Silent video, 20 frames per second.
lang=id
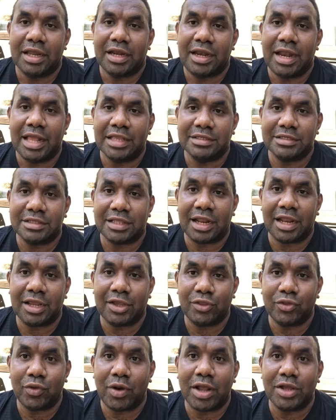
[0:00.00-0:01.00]
dan setelah
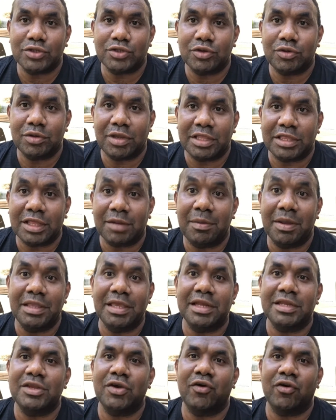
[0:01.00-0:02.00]
itu langsung kita belajarnya